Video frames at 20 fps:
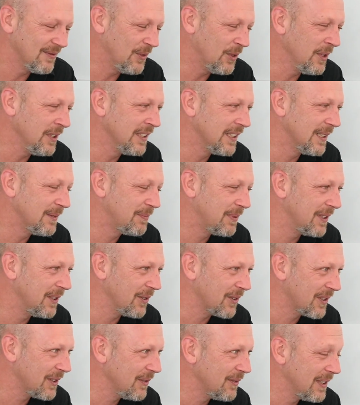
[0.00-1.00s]
Wohin geht
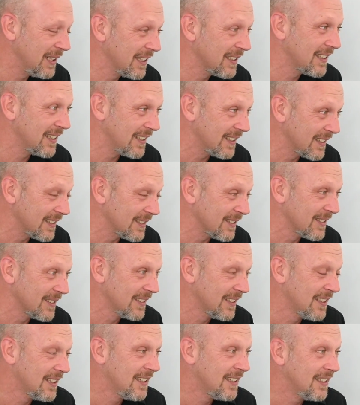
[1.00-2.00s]
Pinocchio, wenn er krank Wohin ist? Wohin
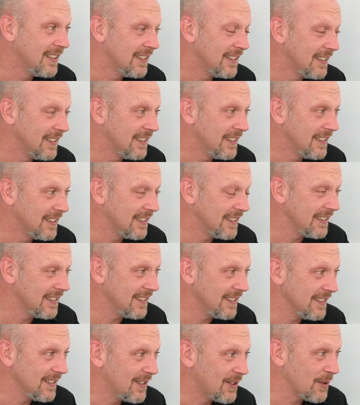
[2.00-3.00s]
geht Pinocchio denn?
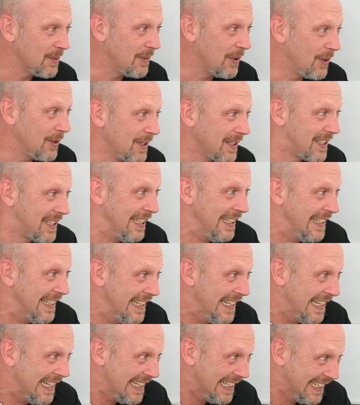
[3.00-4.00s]
Zum Holz.
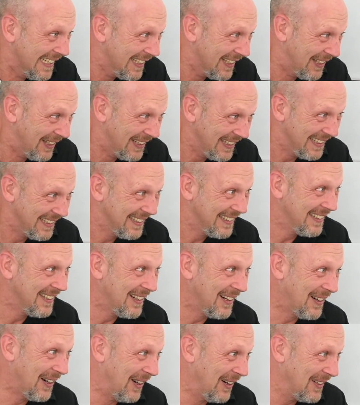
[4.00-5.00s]

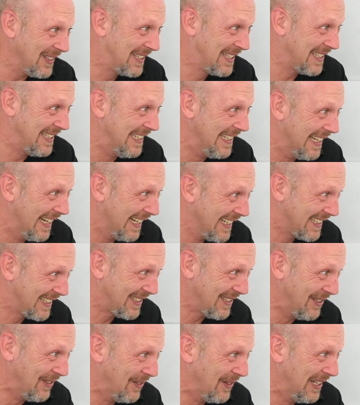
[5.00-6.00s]
Holzen
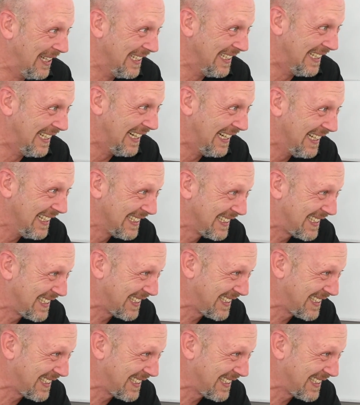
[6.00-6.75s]
aus den